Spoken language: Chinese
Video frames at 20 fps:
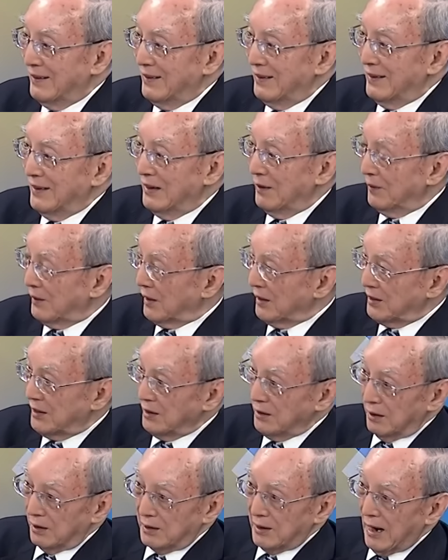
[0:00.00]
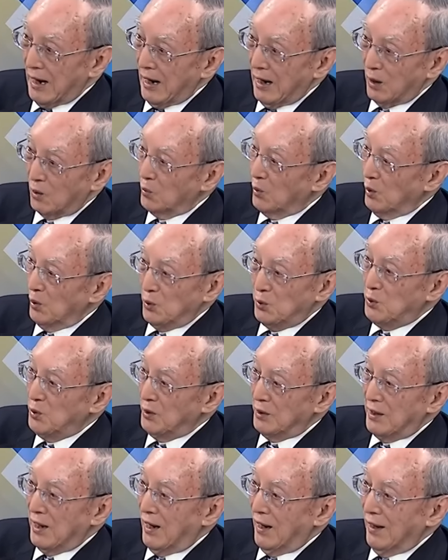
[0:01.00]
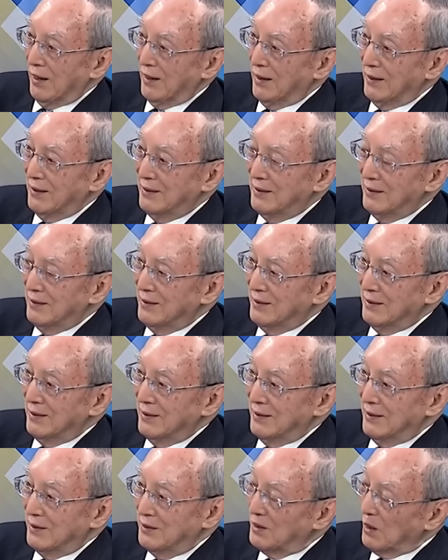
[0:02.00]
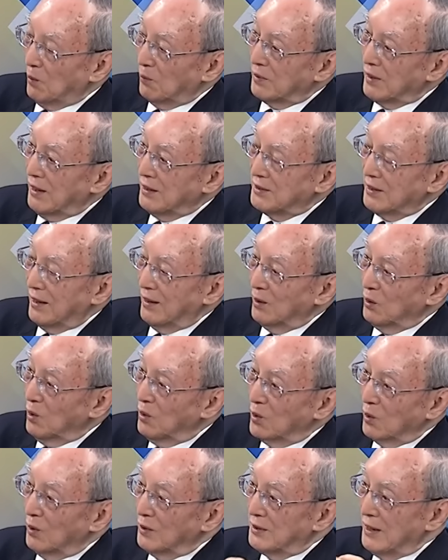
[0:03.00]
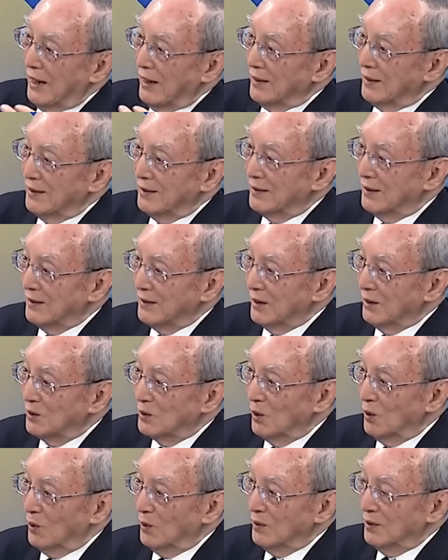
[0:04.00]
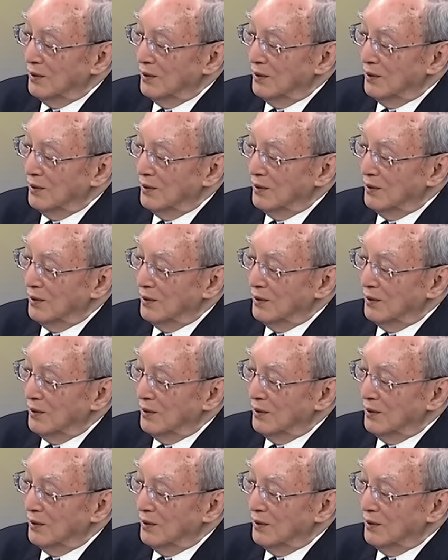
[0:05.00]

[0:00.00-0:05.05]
因为这金额太过于巨大了。 像我们刚刚讲，落后国家的人口